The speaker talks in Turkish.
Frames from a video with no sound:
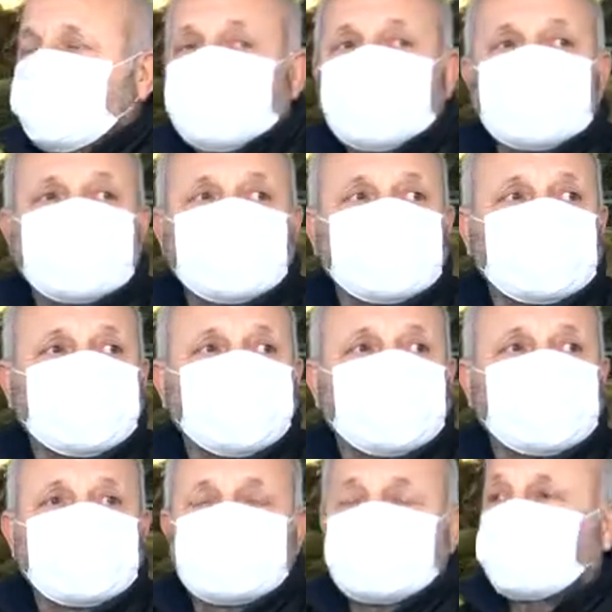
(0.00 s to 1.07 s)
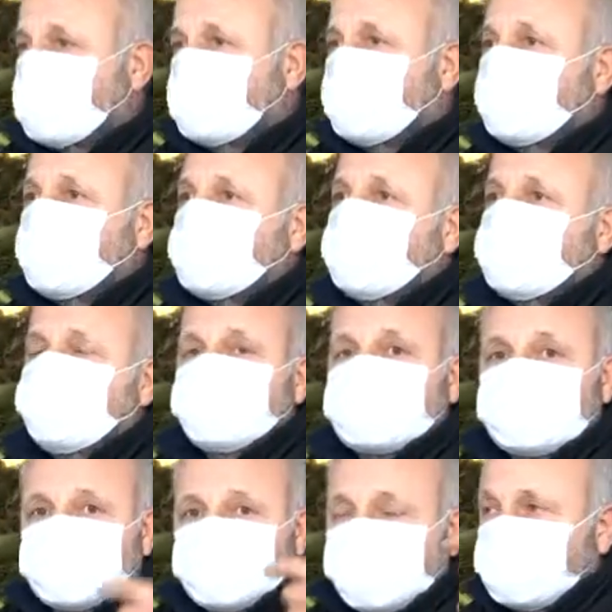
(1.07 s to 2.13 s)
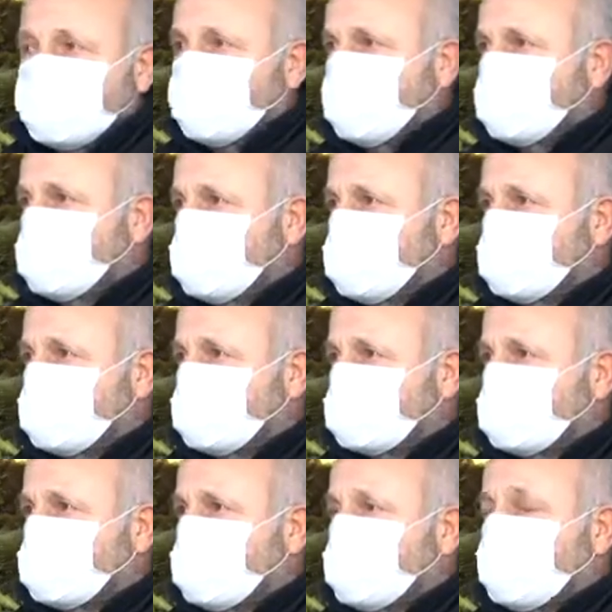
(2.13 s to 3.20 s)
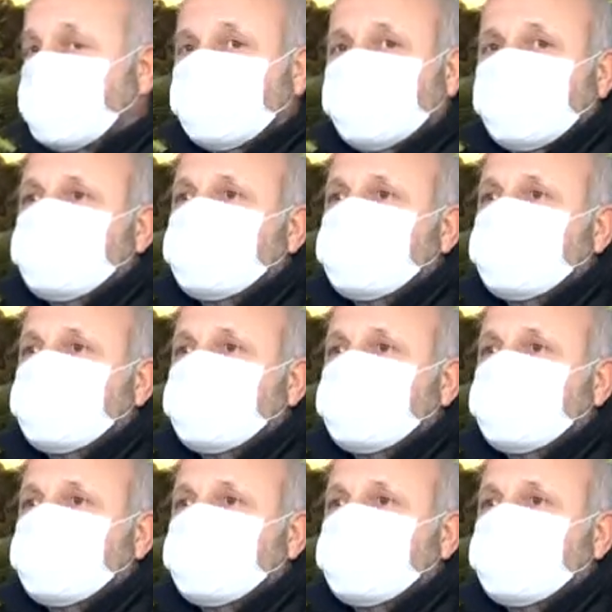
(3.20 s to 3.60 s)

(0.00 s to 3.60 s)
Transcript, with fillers: Ararlar, bakarlar. Ya yurt dışına da gönderiyoruz. Ve